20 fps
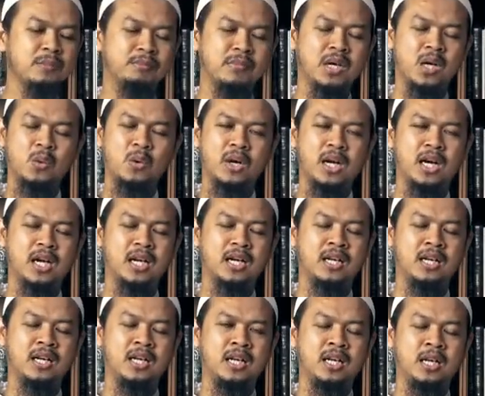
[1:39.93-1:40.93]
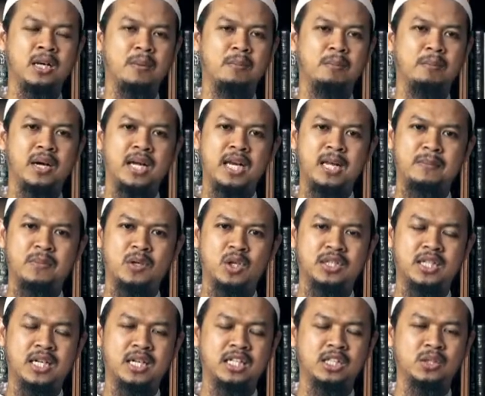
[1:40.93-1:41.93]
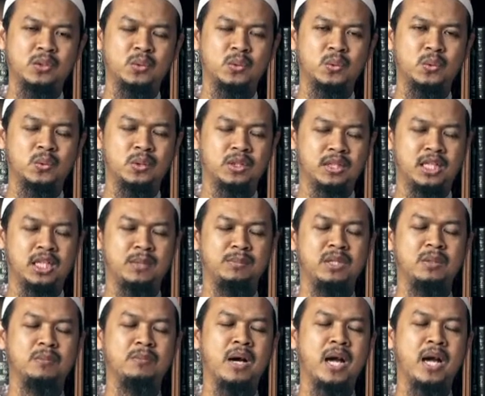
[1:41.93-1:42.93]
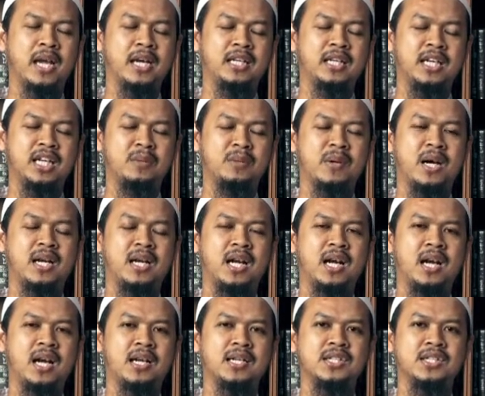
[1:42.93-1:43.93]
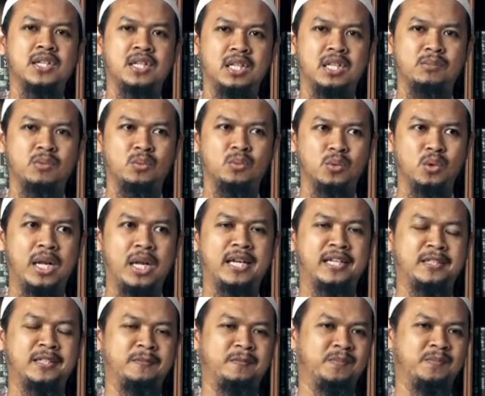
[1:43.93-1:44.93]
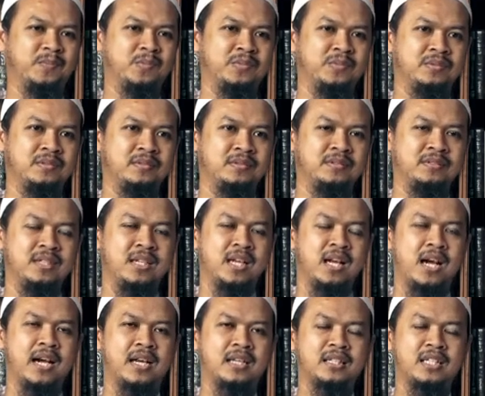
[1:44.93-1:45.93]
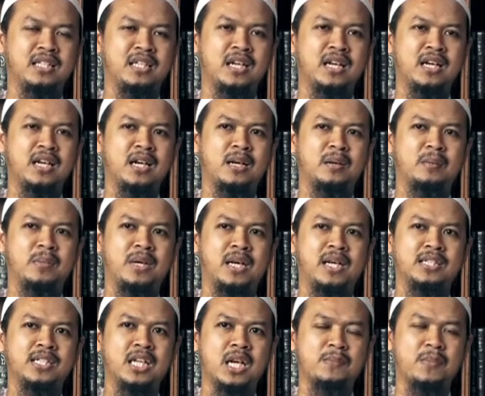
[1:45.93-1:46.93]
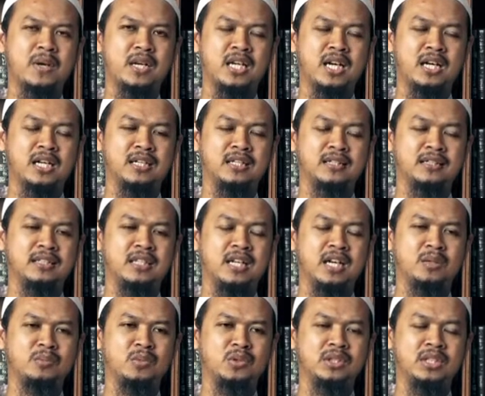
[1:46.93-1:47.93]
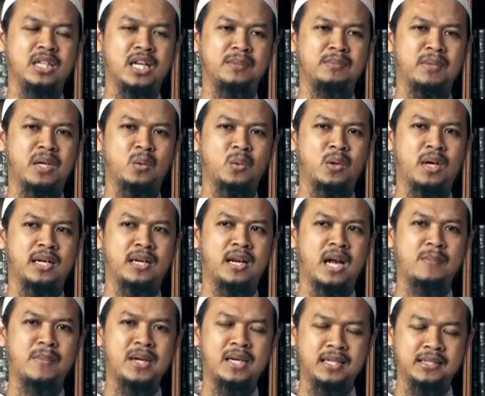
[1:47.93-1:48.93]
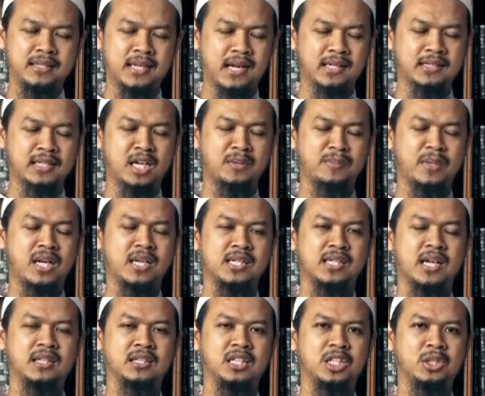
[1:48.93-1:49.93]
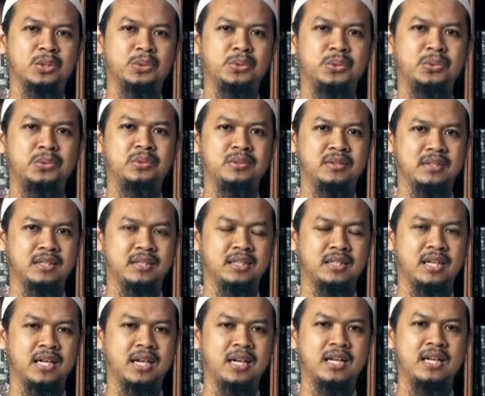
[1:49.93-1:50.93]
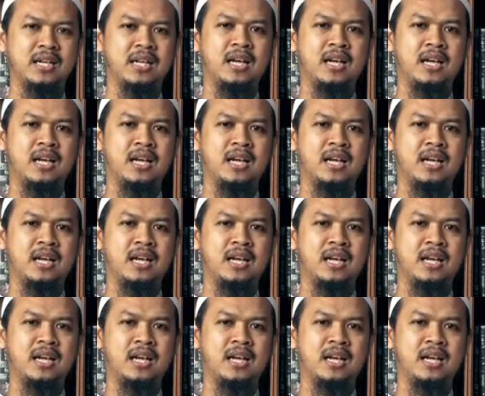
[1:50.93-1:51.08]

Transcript: Bahwa malam qadar itu lebih baik daripada seribu bulan. Artinya barang siapa yang dia kemudian melakukan amal ketaatan pada saat itu, ya,